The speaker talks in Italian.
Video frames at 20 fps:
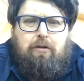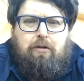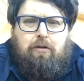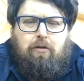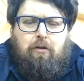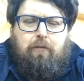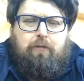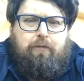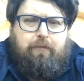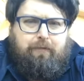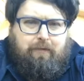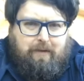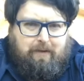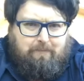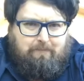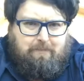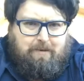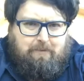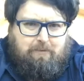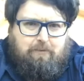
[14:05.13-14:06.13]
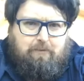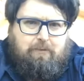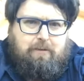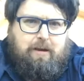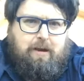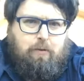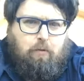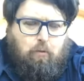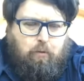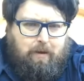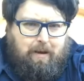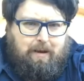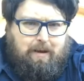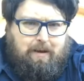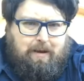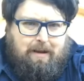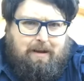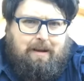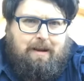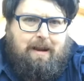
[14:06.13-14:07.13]
confermano che
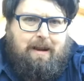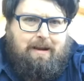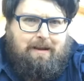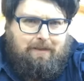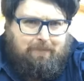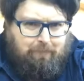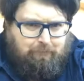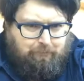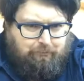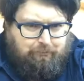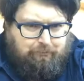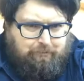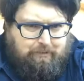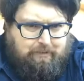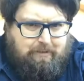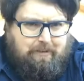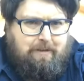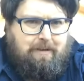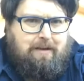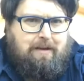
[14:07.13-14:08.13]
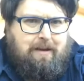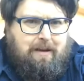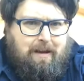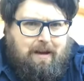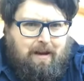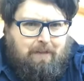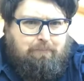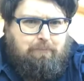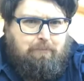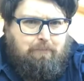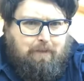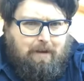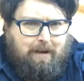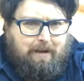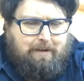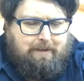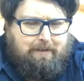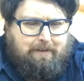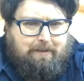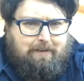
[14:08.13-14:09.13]
quella è la voce di Abu
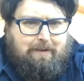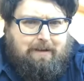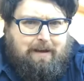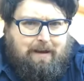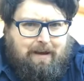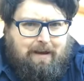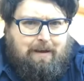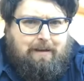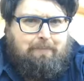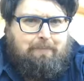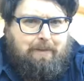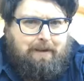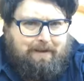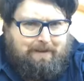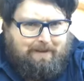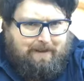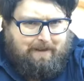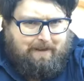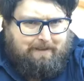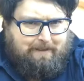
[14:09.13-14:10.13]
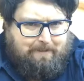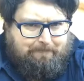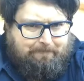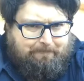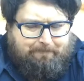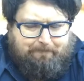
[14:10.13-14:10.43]
Bakr al-Baghdadi,